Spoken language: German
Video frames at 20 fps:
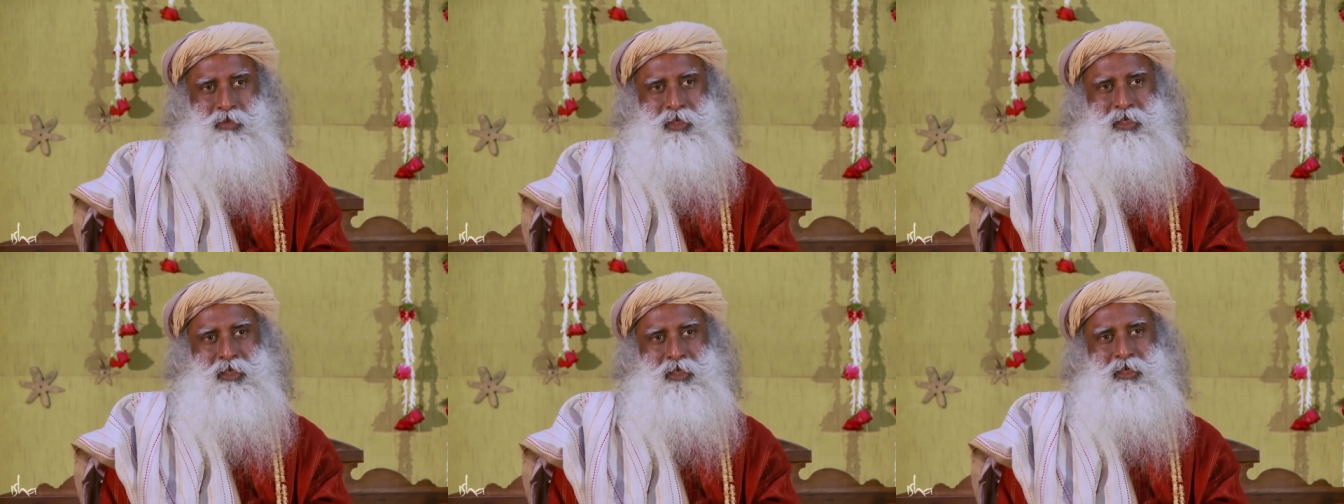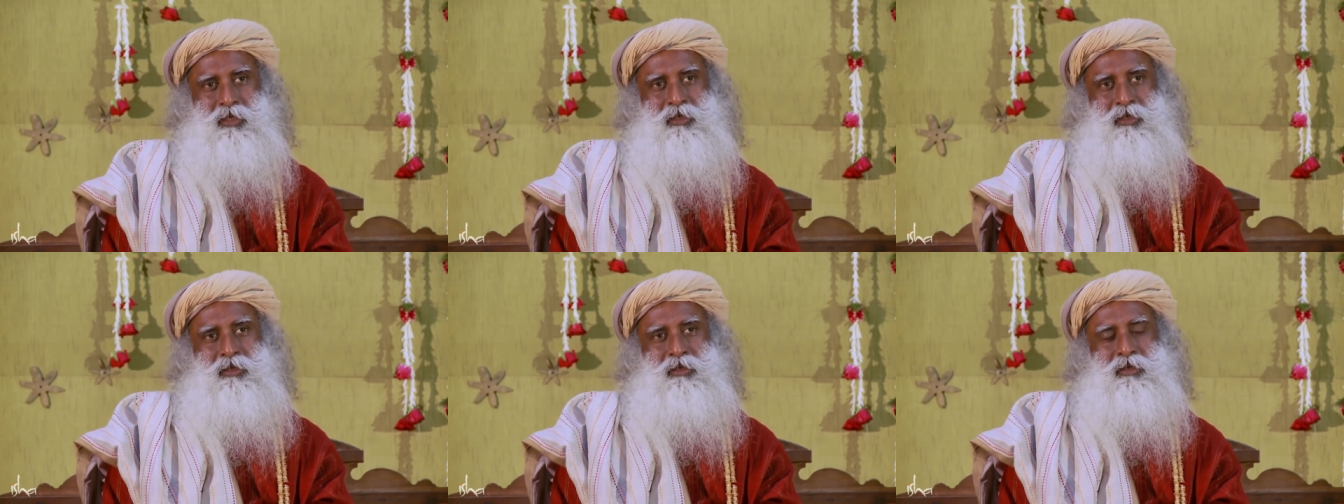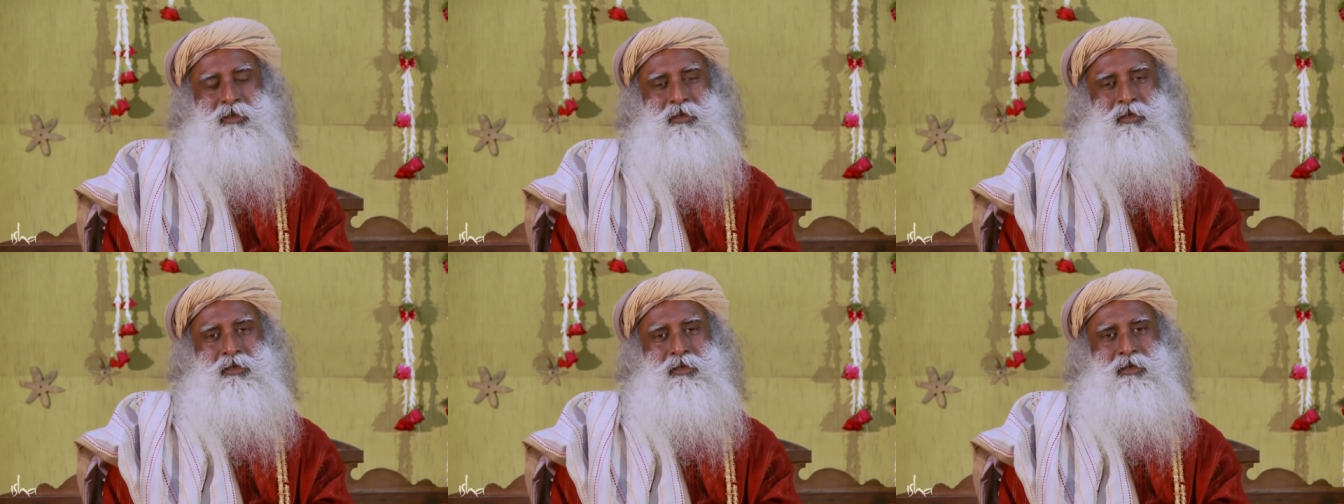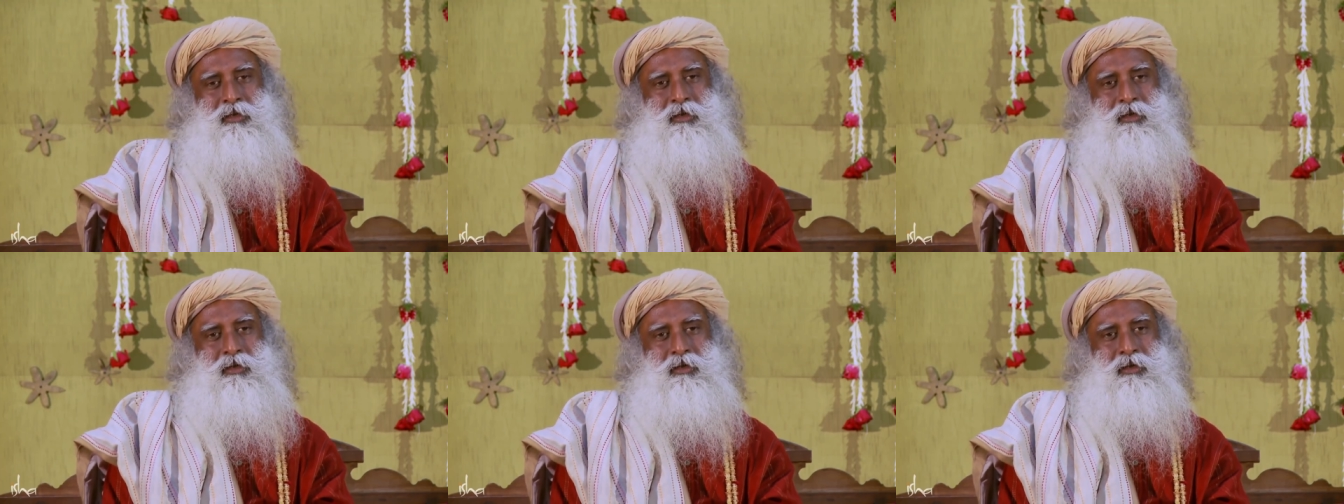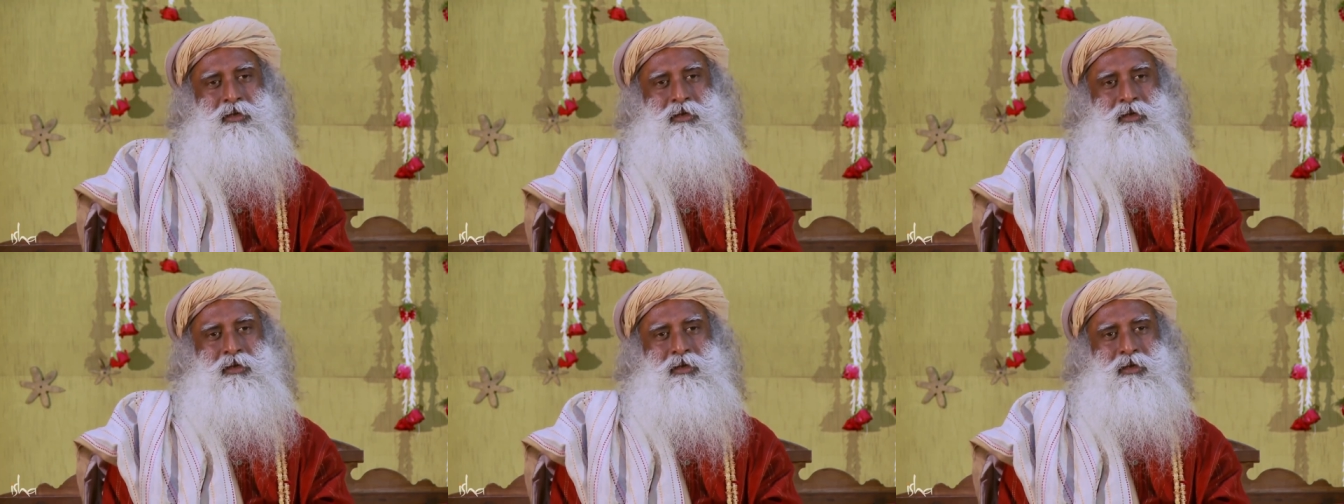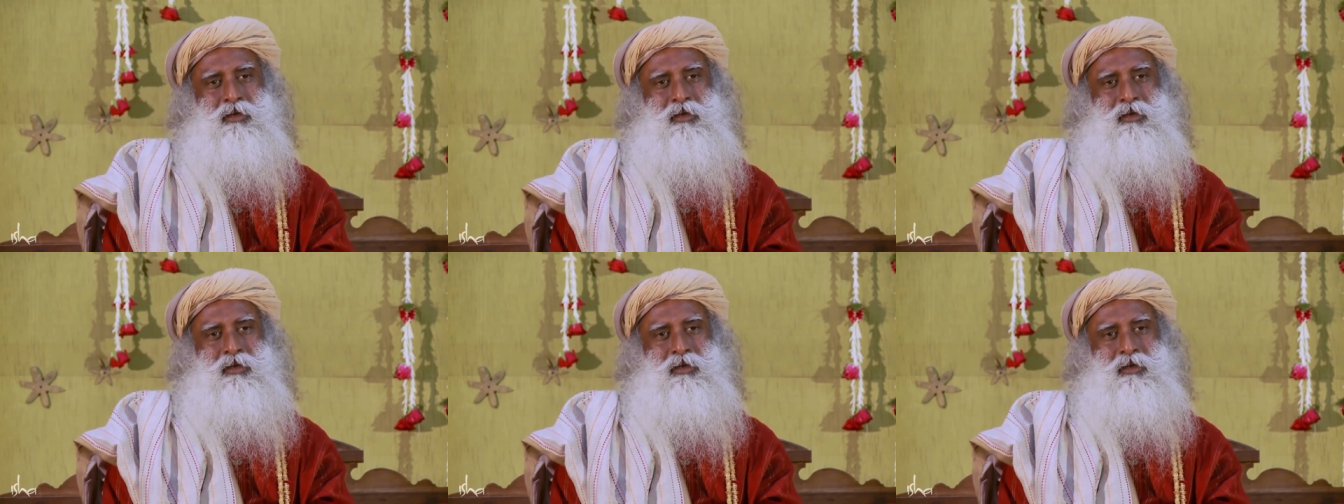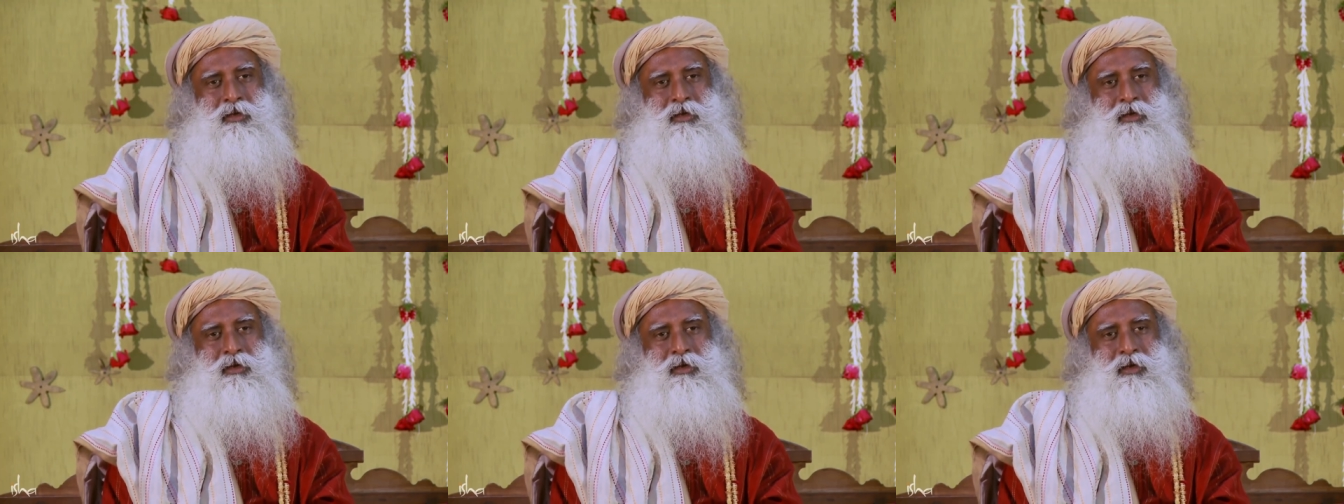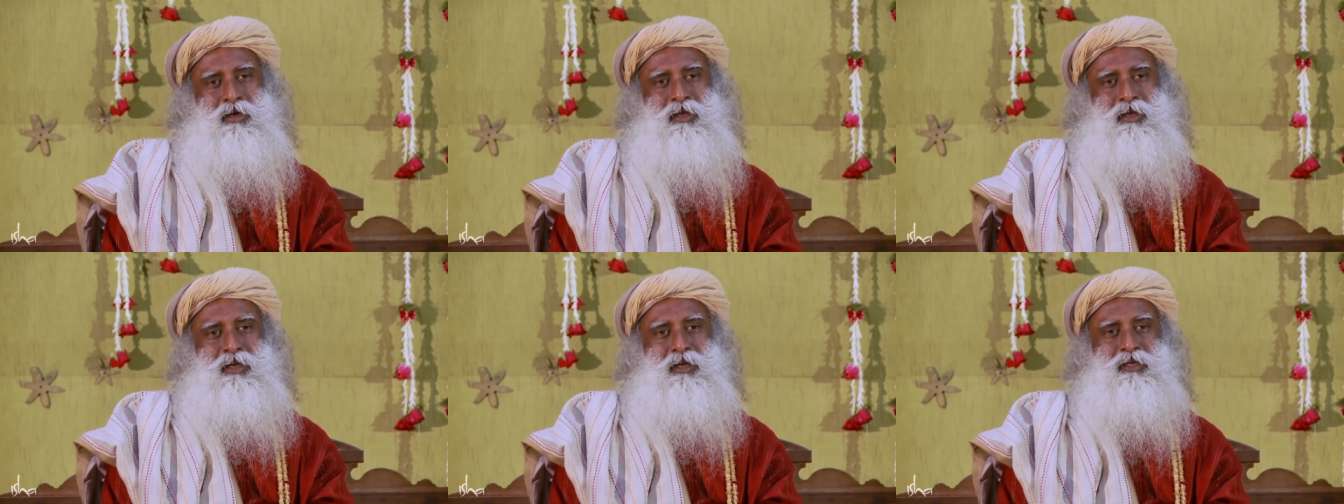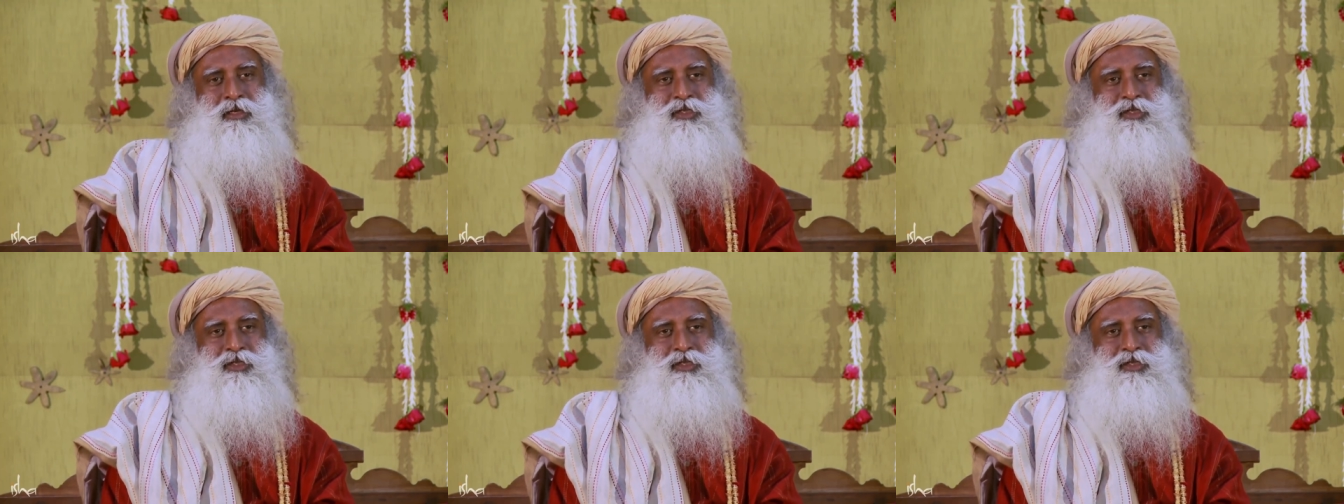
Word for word: brechen eine